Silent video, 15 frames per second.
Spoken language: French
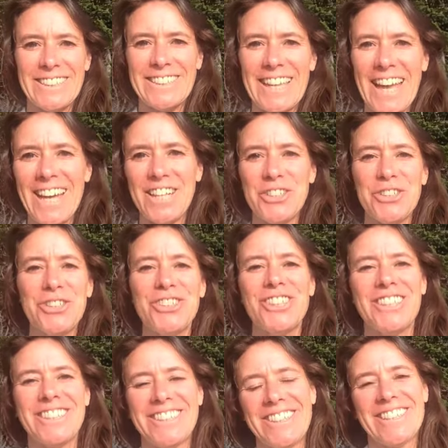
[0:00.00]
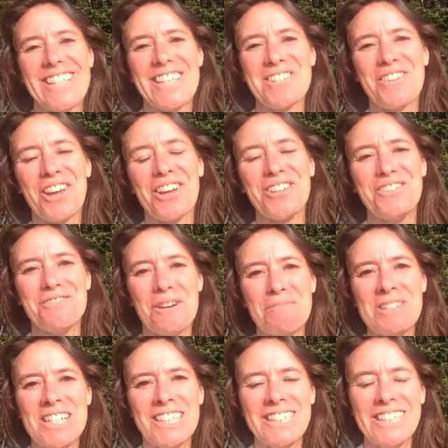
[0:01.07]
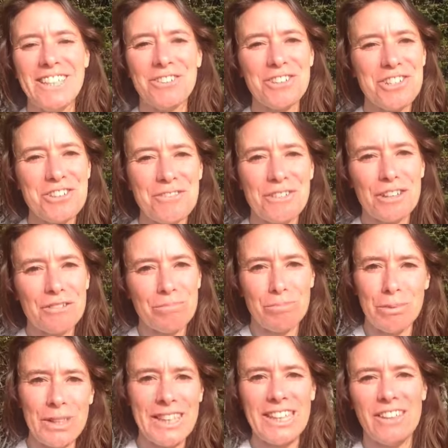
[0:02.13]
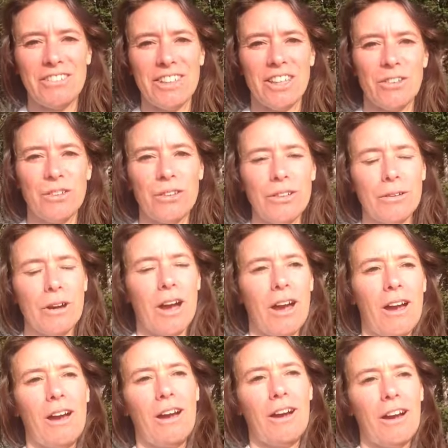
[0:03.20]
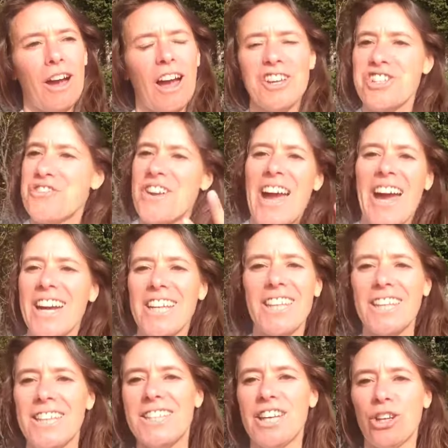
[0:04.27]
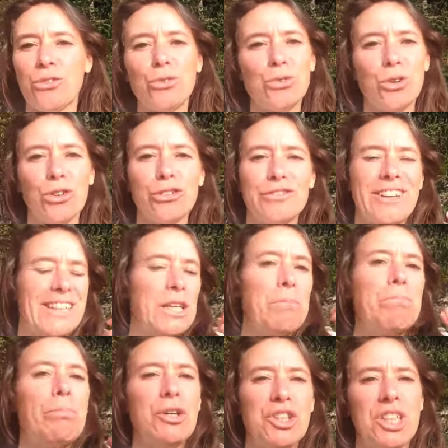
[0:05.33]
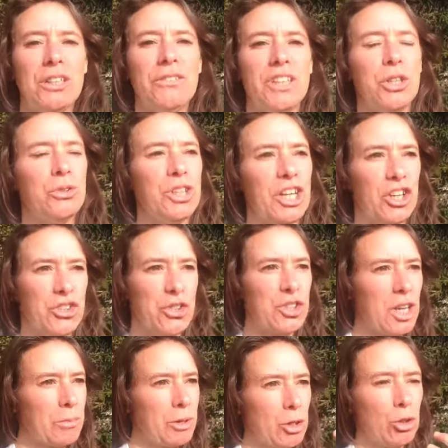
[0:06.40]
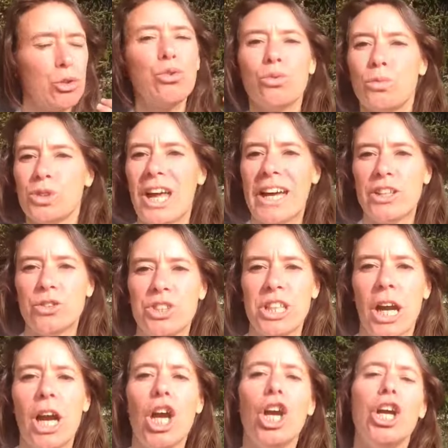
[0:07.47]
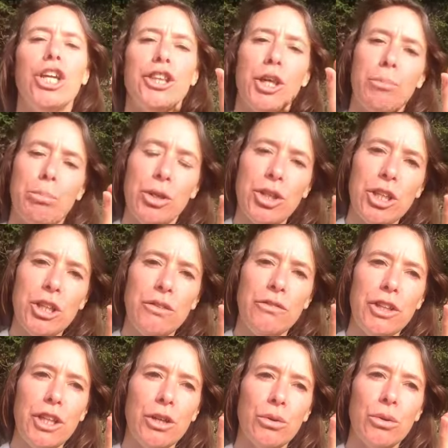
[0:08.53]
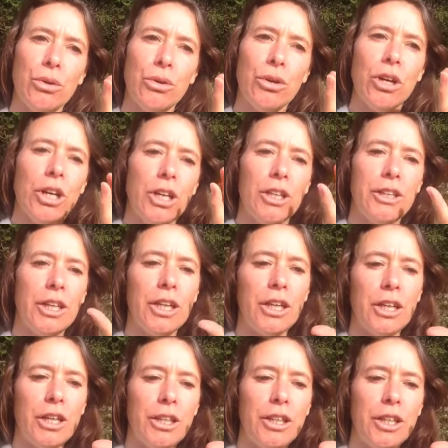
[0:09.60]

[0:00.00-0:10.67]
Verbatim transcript: Salut, euh, j'espère que tu vas bien. Écoute, je te fais une petite vidéo. Euh, ah, je vais arrêter de dire tout le temps de faire des petites vidéos. D'ailleurs, ce serait bien que tout le monde arrête de dire des petites vidéos, des,